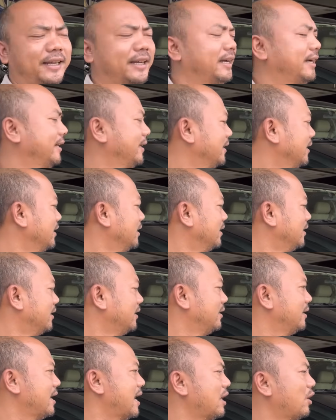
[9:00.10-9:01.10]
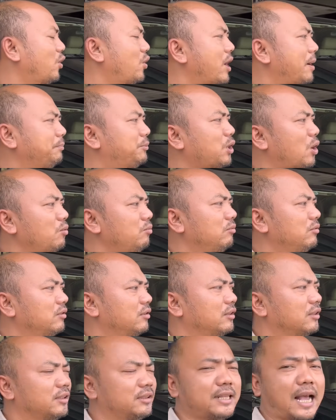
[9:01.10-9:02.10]
uh, alo em chung
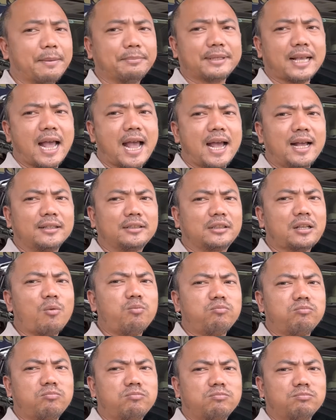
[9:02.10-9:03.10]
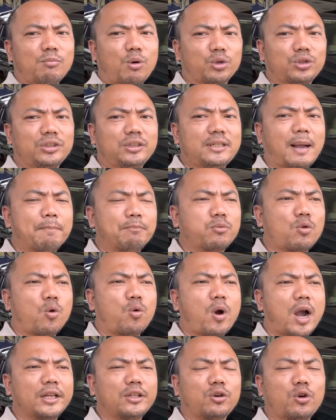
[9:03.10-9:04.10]
giảm giá sốc 100 củ
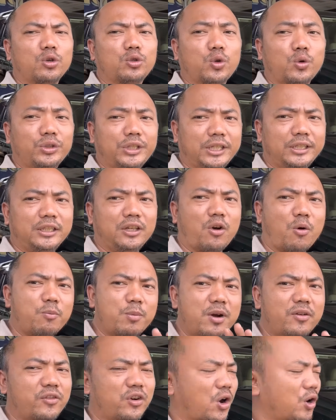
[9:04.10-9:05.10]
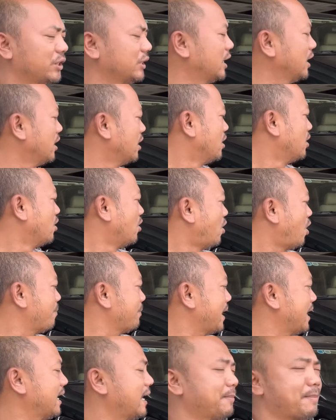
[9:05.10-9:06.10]
khoai cho cô chú chị nhưng hôm bữa vừa rồi nhá hôm
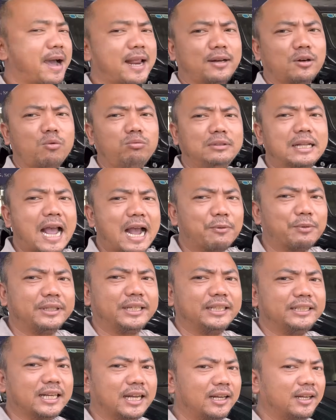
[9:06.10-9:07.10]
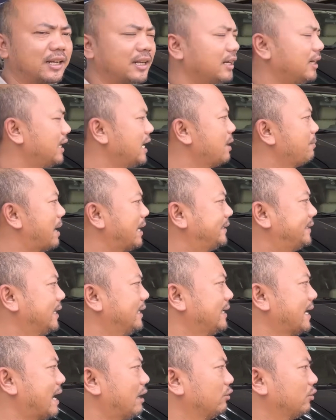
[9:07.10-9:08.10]
nay lại bán đúng giá của chị nha nếu mà anh chị
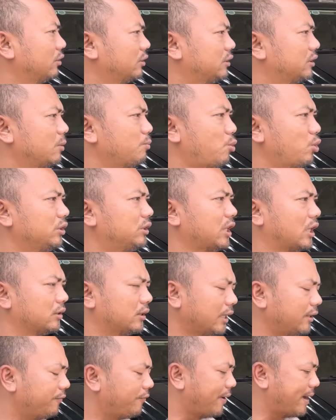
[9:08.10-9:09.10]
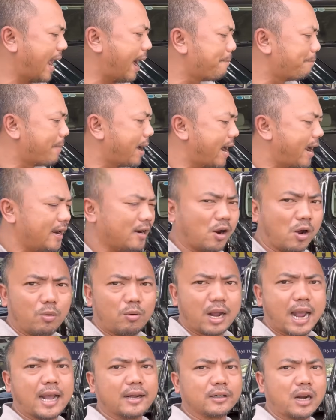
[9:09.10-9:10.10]
nào muốn sở thích về đam mê không
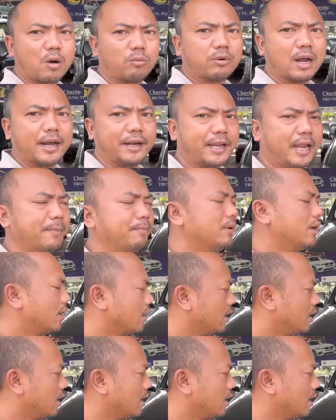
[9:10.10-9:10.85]
hàng độc hàng hiếm